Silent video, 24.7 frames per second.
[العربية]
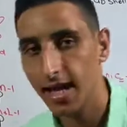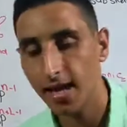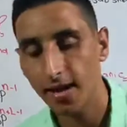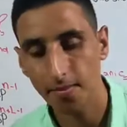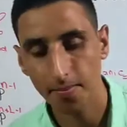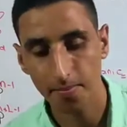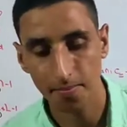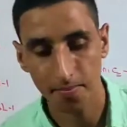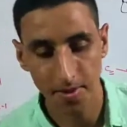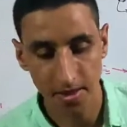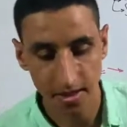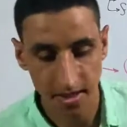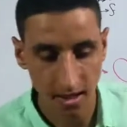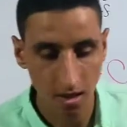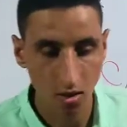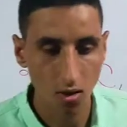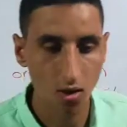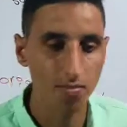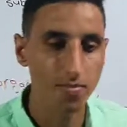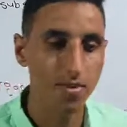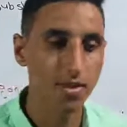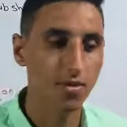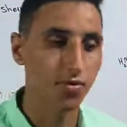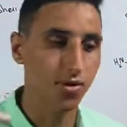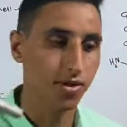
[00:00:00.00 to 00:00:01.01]
ده
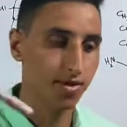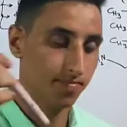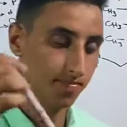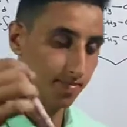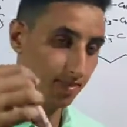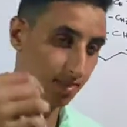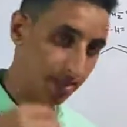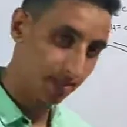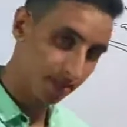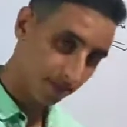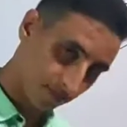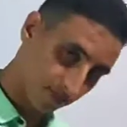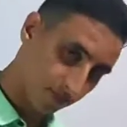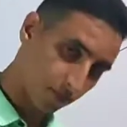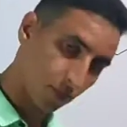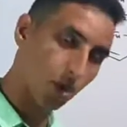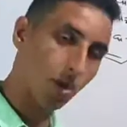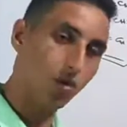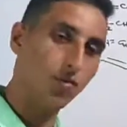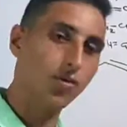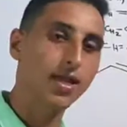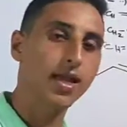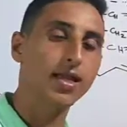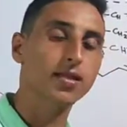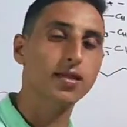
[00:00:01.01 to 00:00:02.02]
بيتكون من من
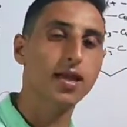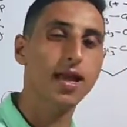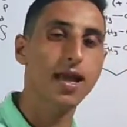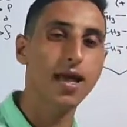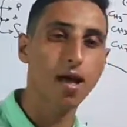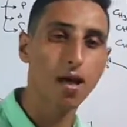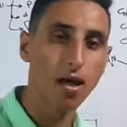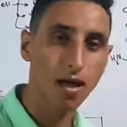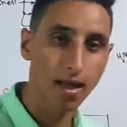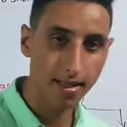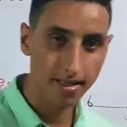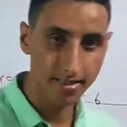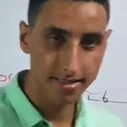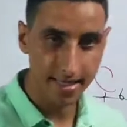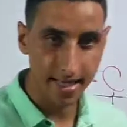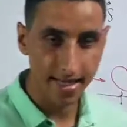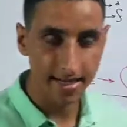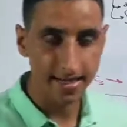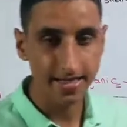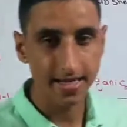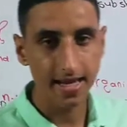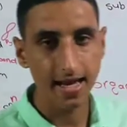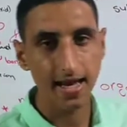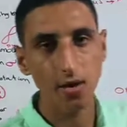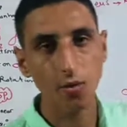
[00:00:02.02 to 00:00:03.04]
مكونات
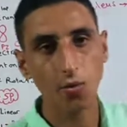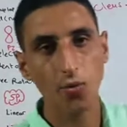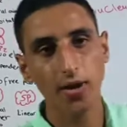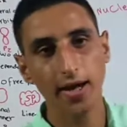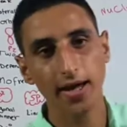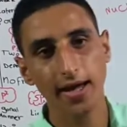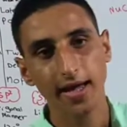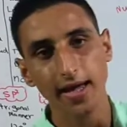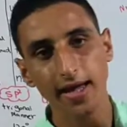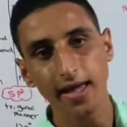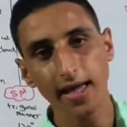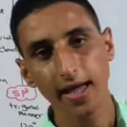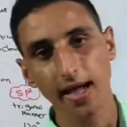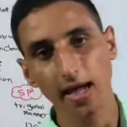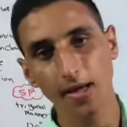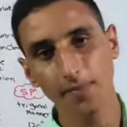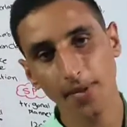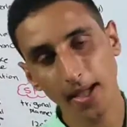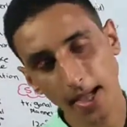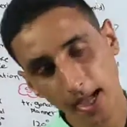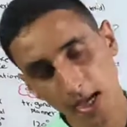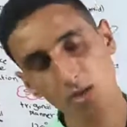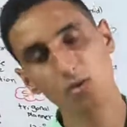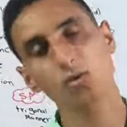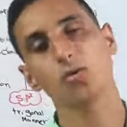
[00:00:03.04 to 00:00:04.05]
تانية وهي يا
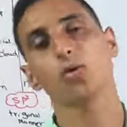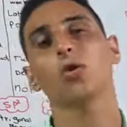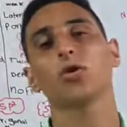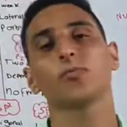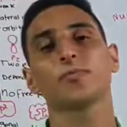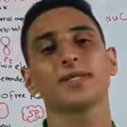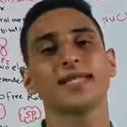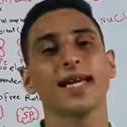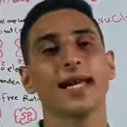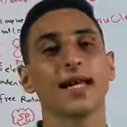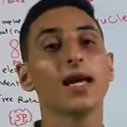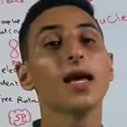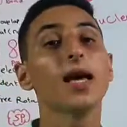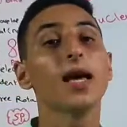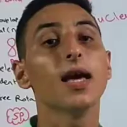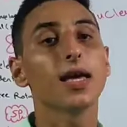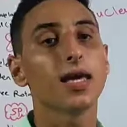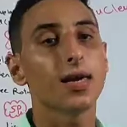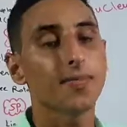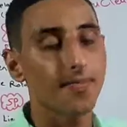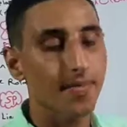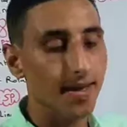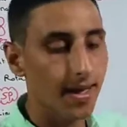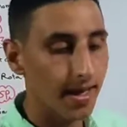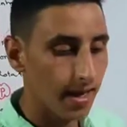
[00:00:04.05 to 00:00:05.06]
جماعه الاوربيتال
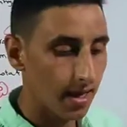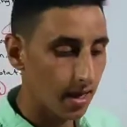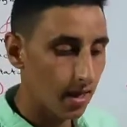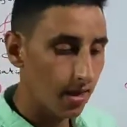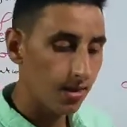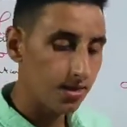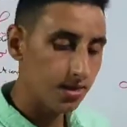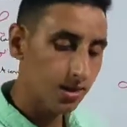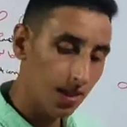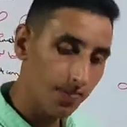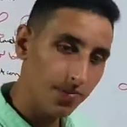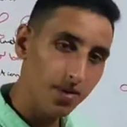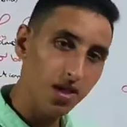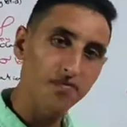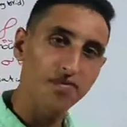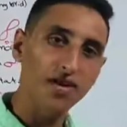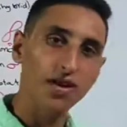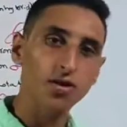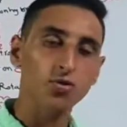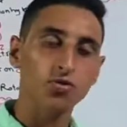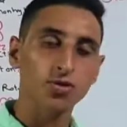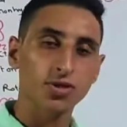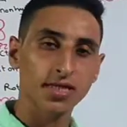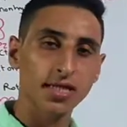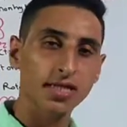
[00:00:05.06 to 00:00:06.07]
يبقى سب
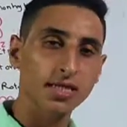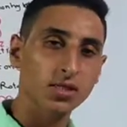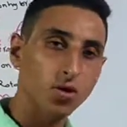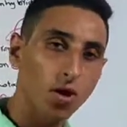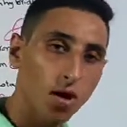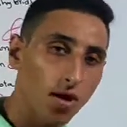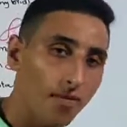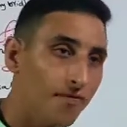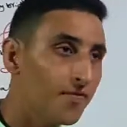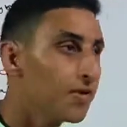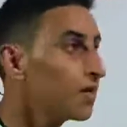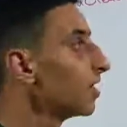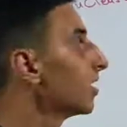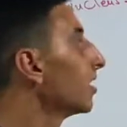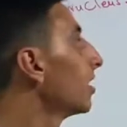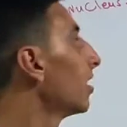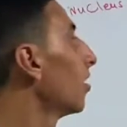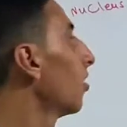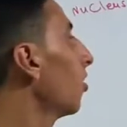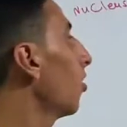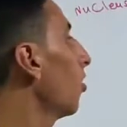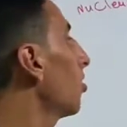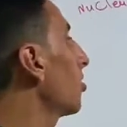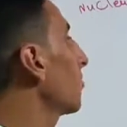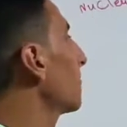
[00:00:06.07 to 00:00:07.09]
ليفل كونسيست اوف
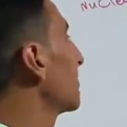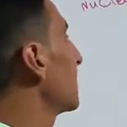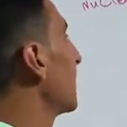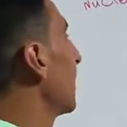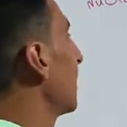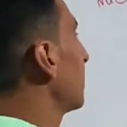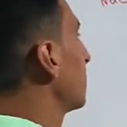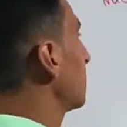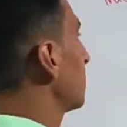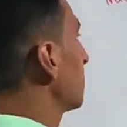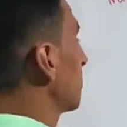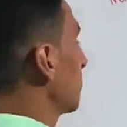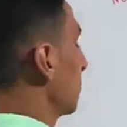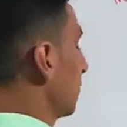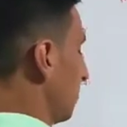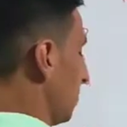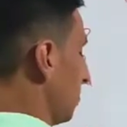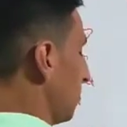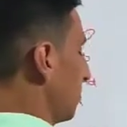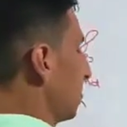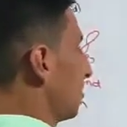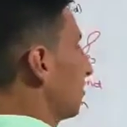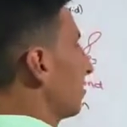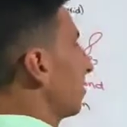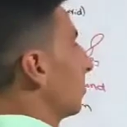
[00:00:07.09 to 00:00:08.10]
اوربيتالز
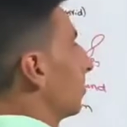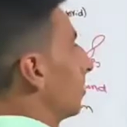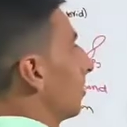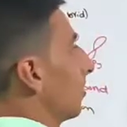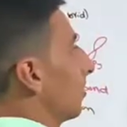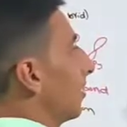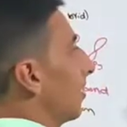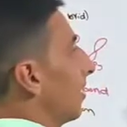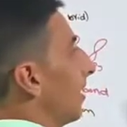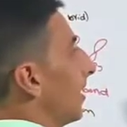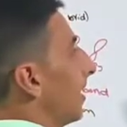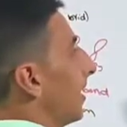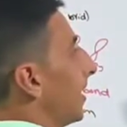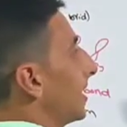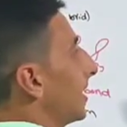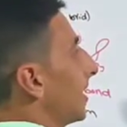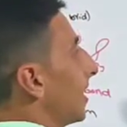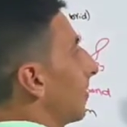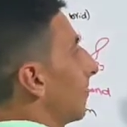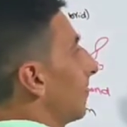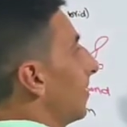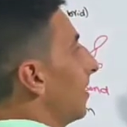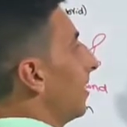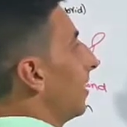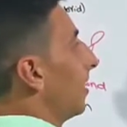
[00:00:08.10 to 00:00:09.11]
ادي
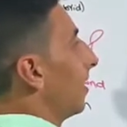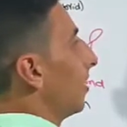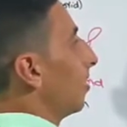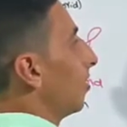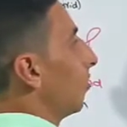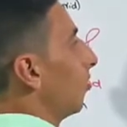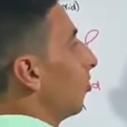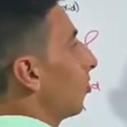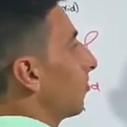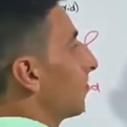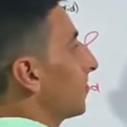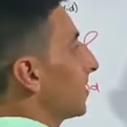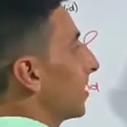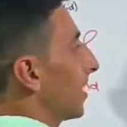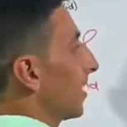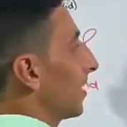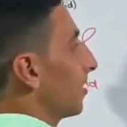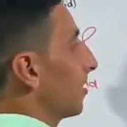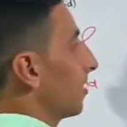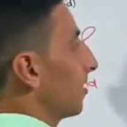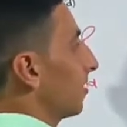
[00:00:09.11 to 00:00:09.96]
يا جماعه اوربيتال